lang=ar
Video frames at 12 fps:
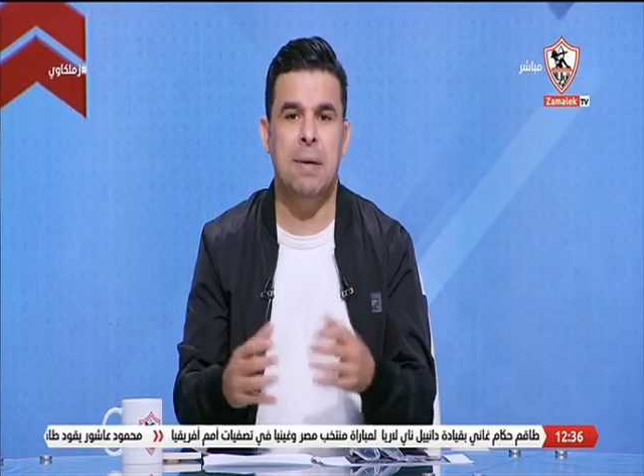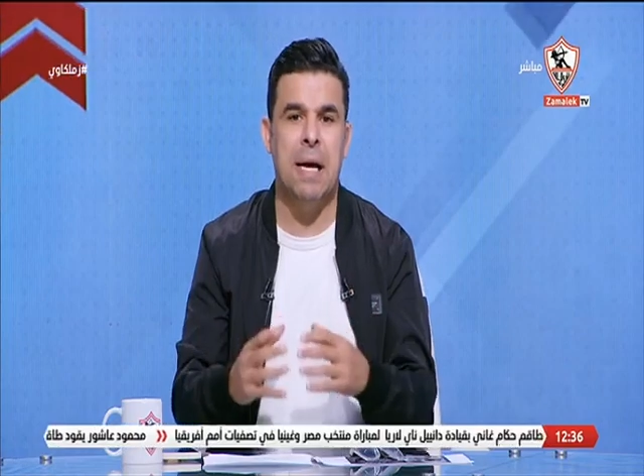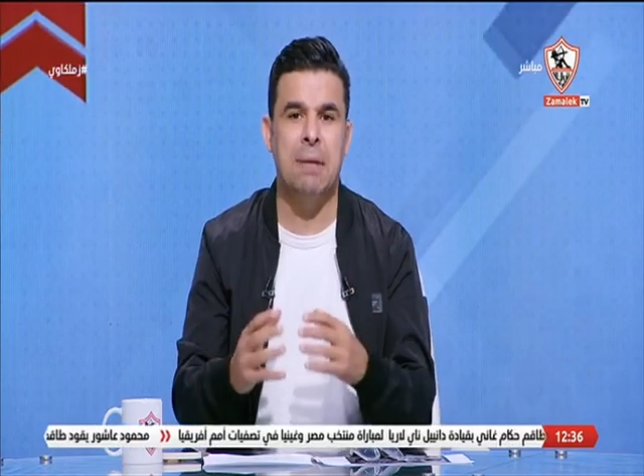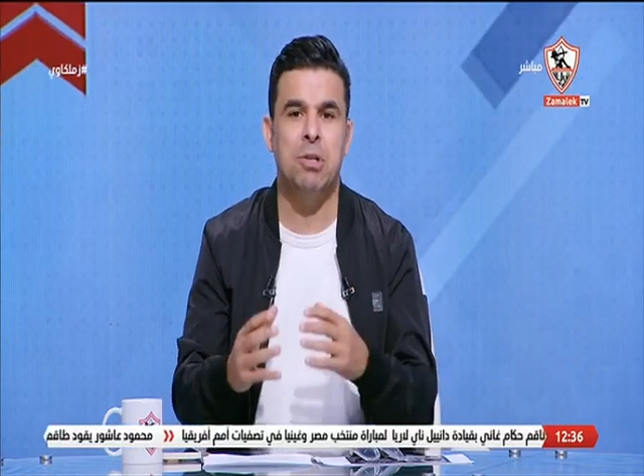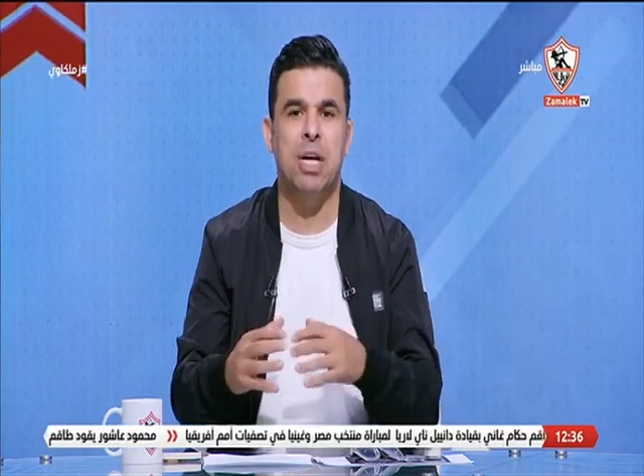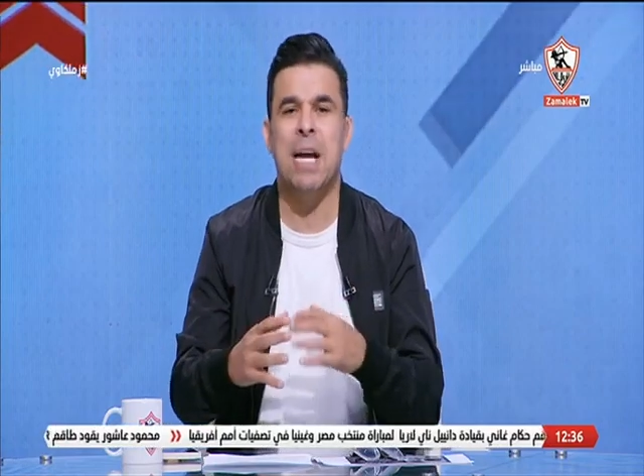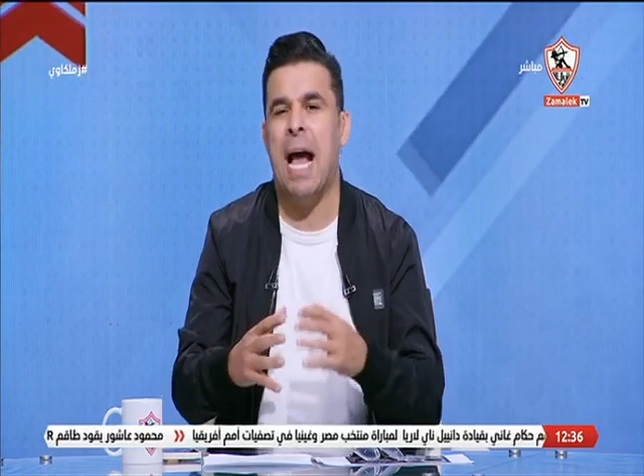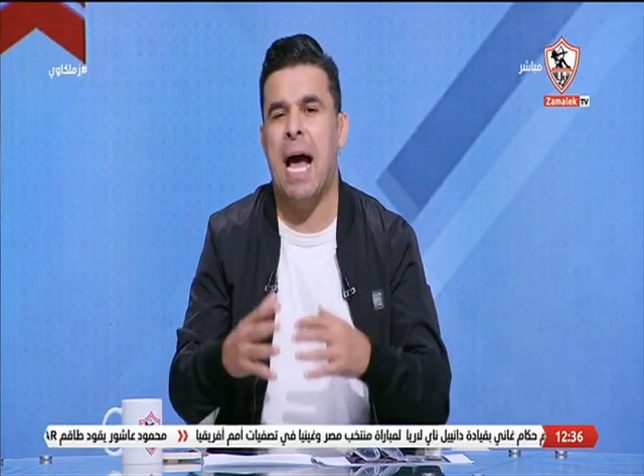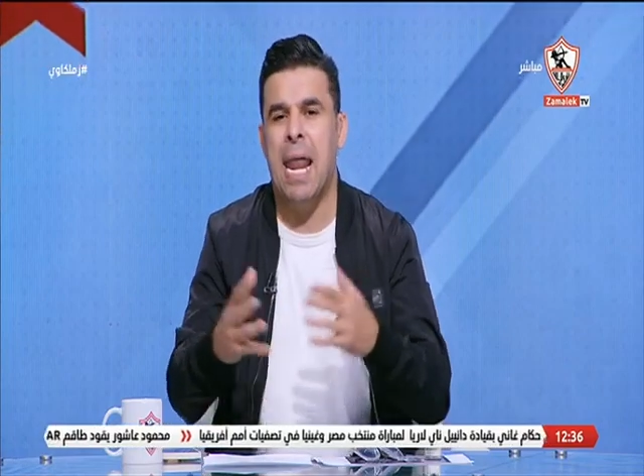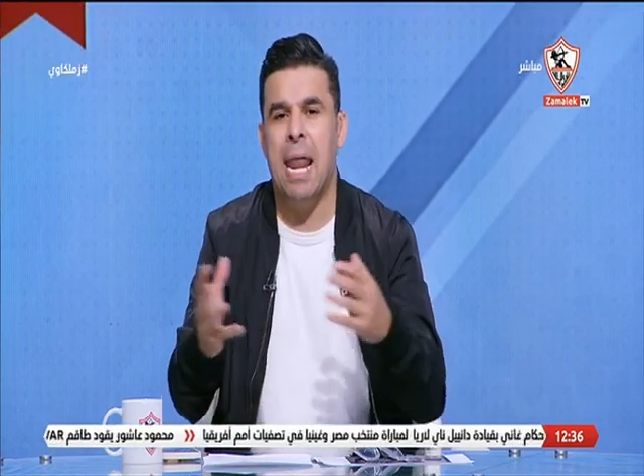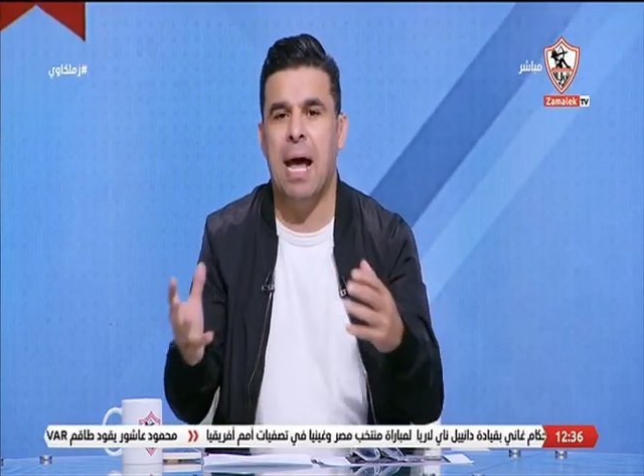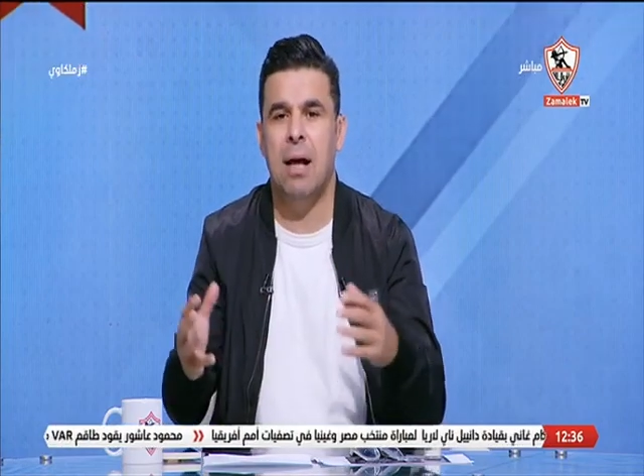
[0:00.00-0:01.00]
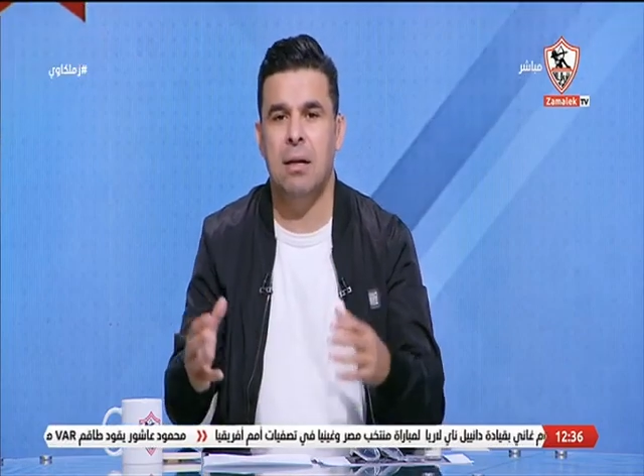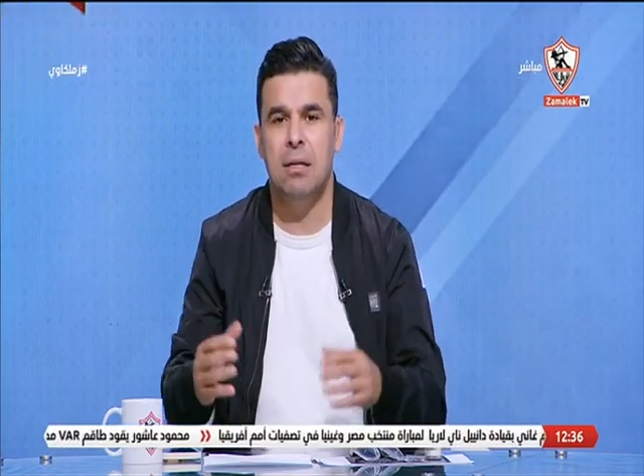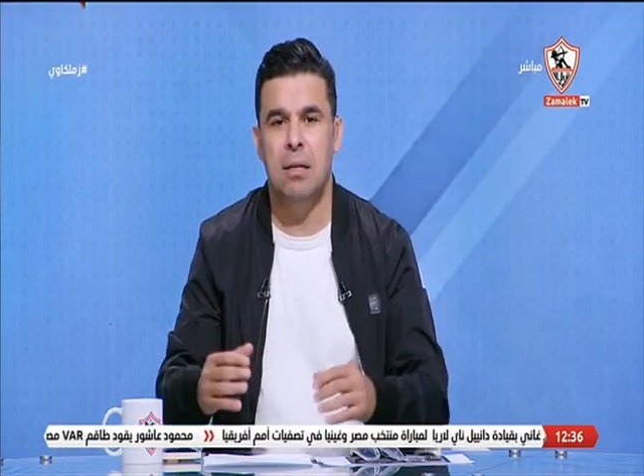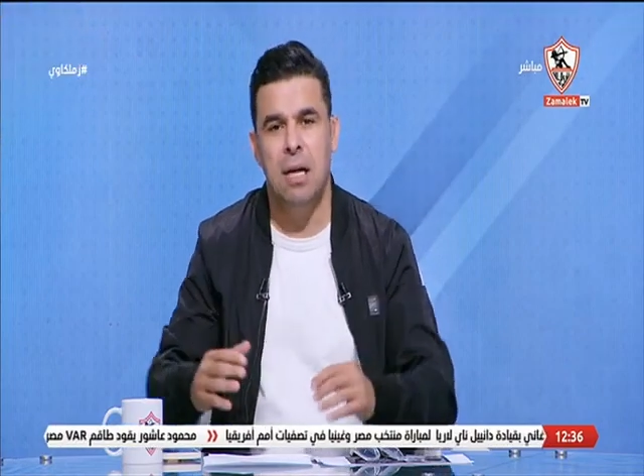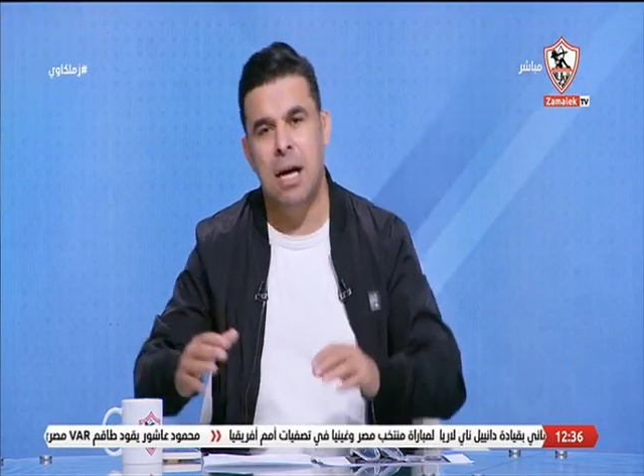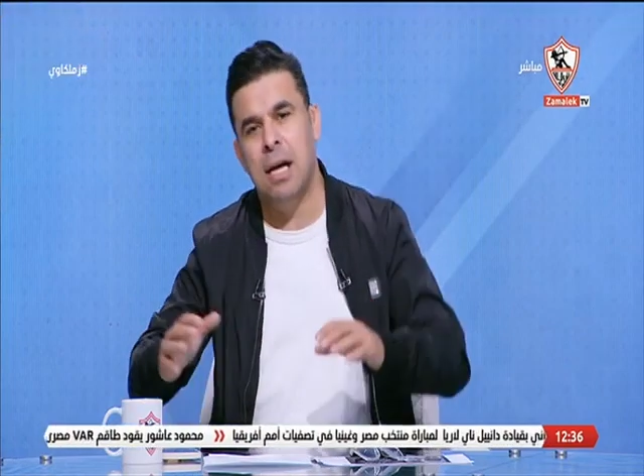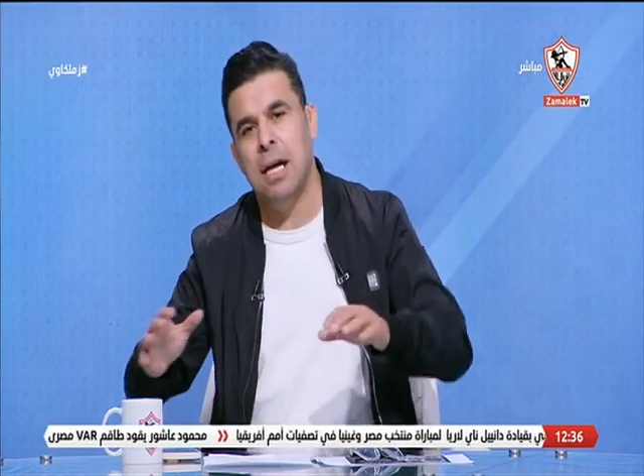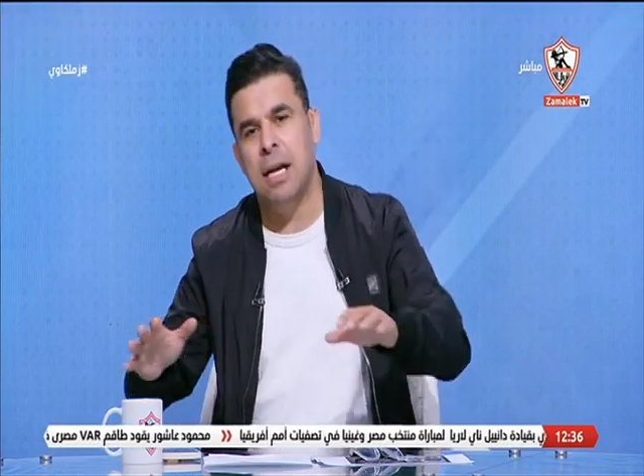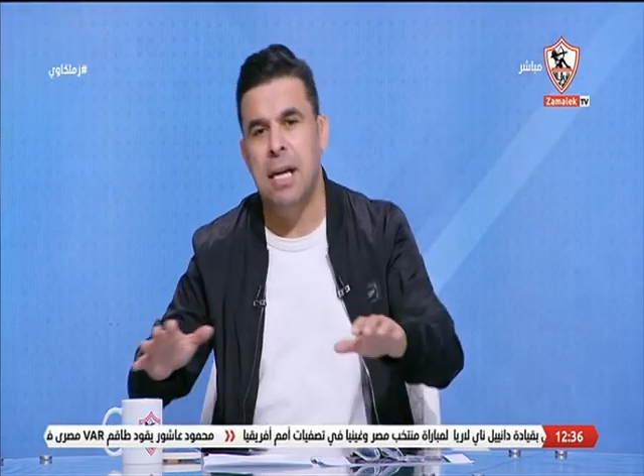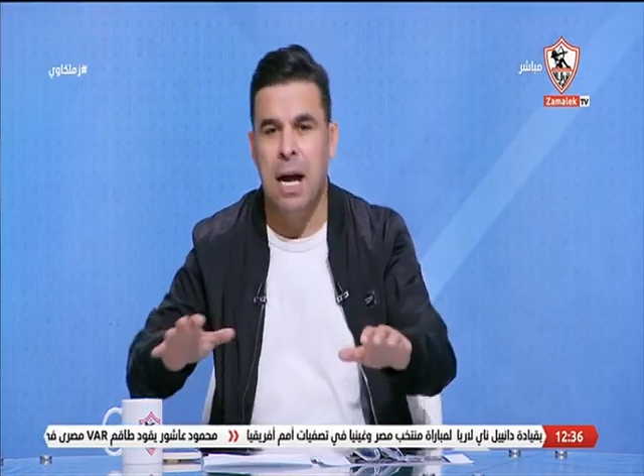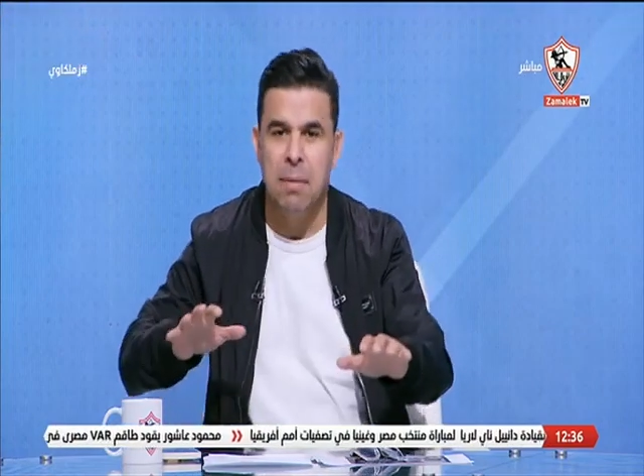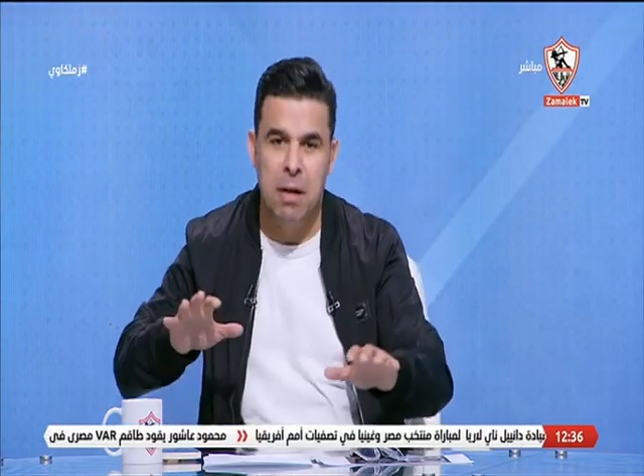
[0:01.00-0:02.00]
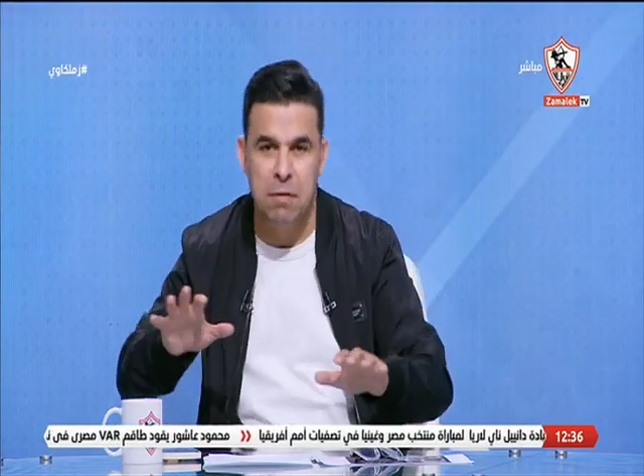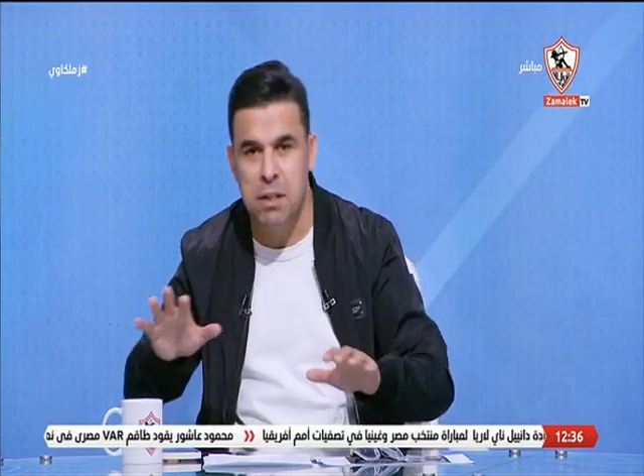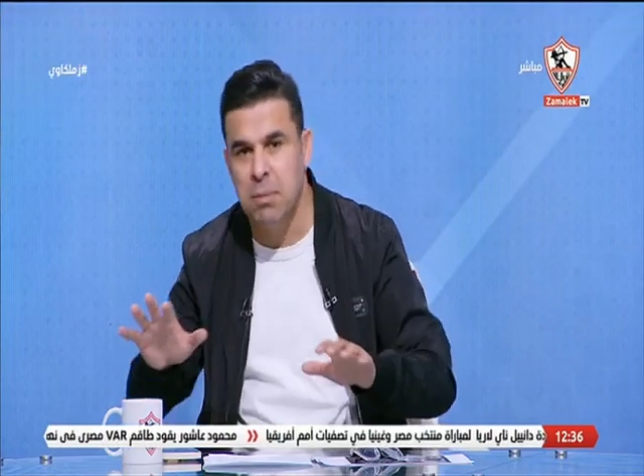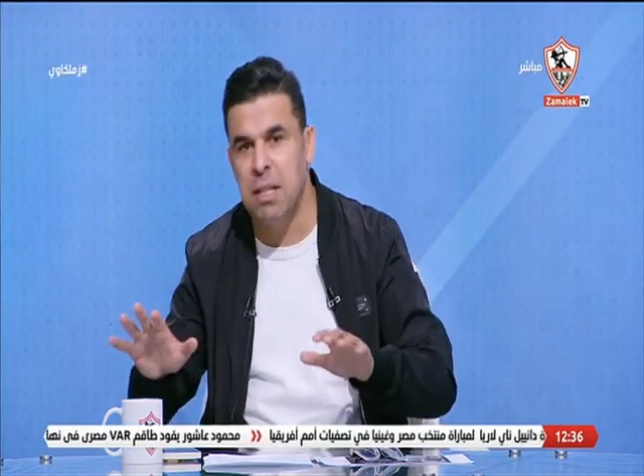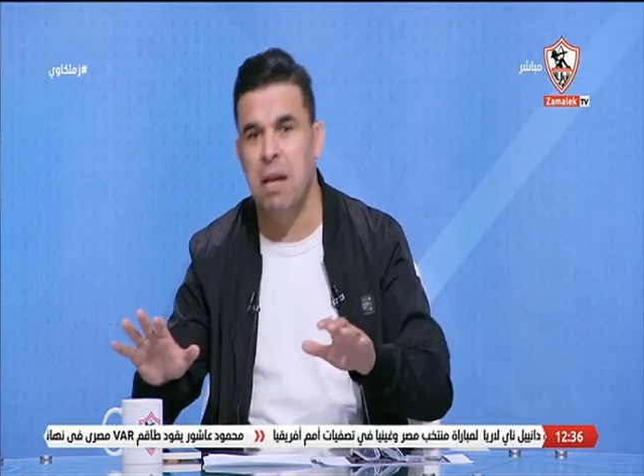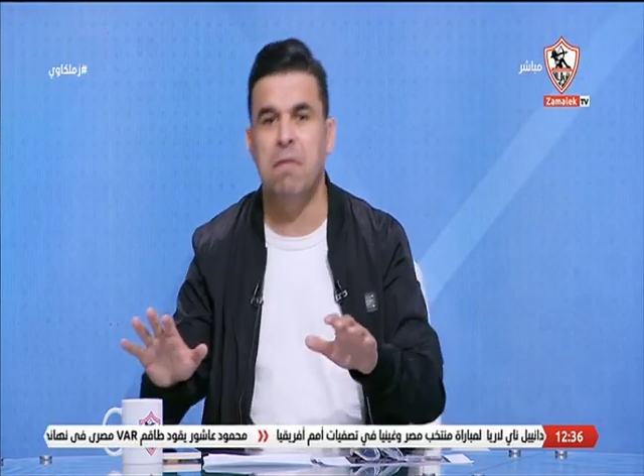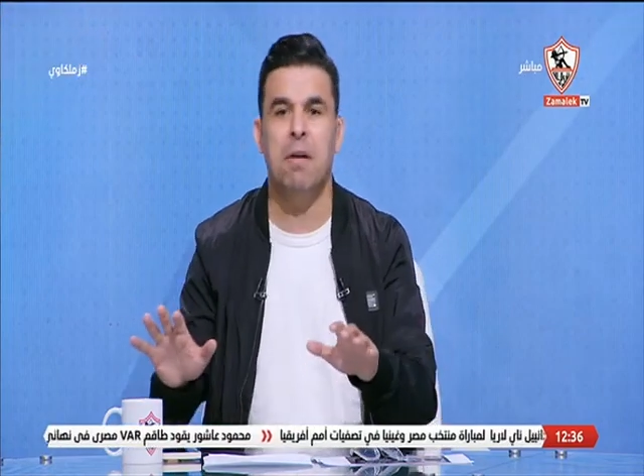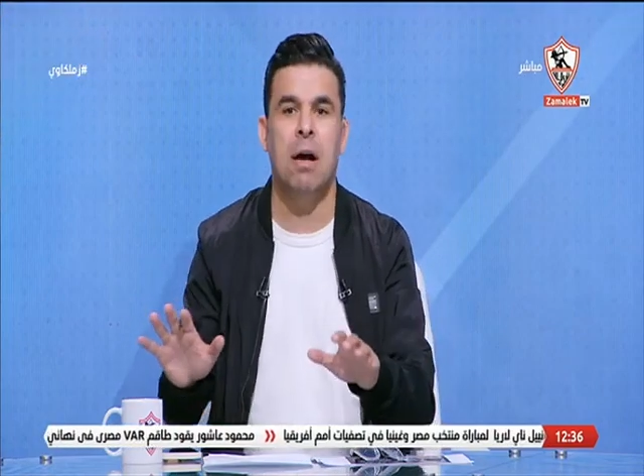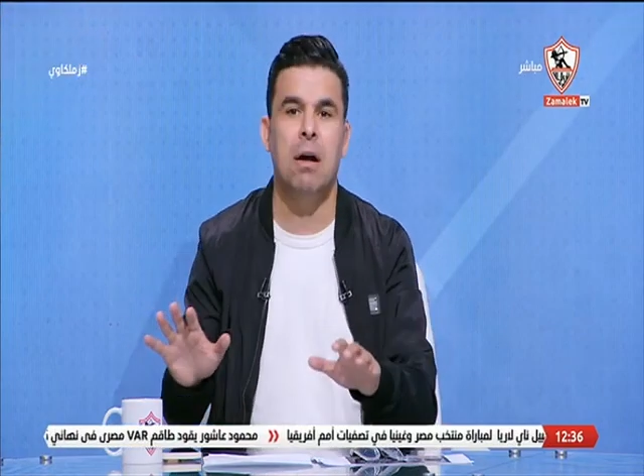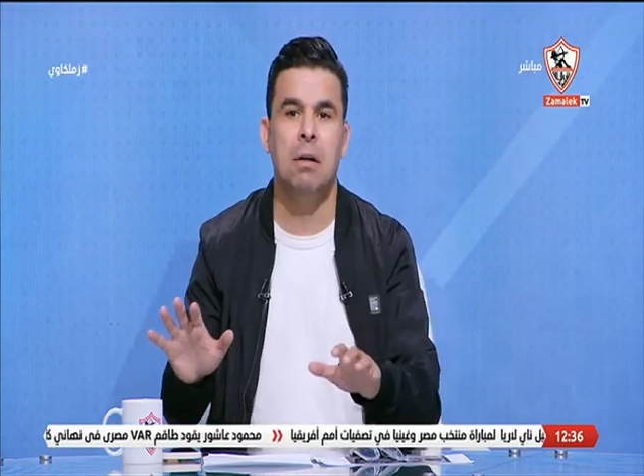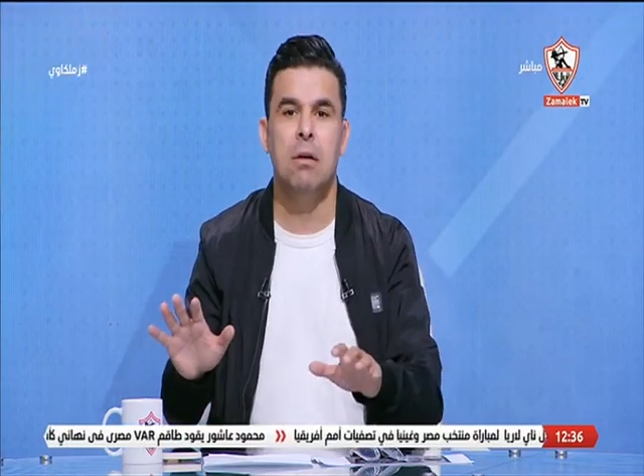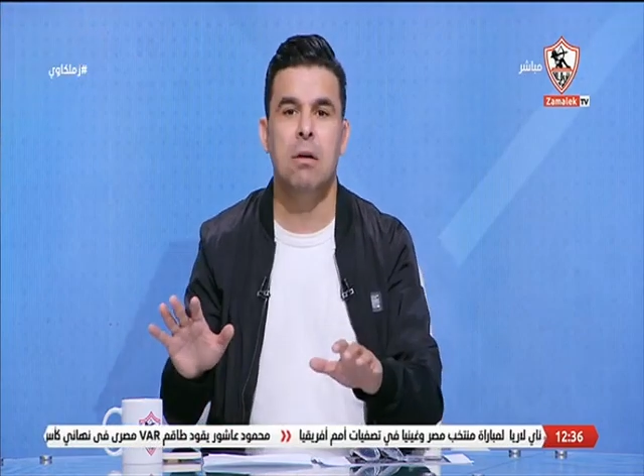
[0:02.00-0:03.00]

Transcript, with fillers: يعني مش انا احلق يعني اعمل نفسي بدافع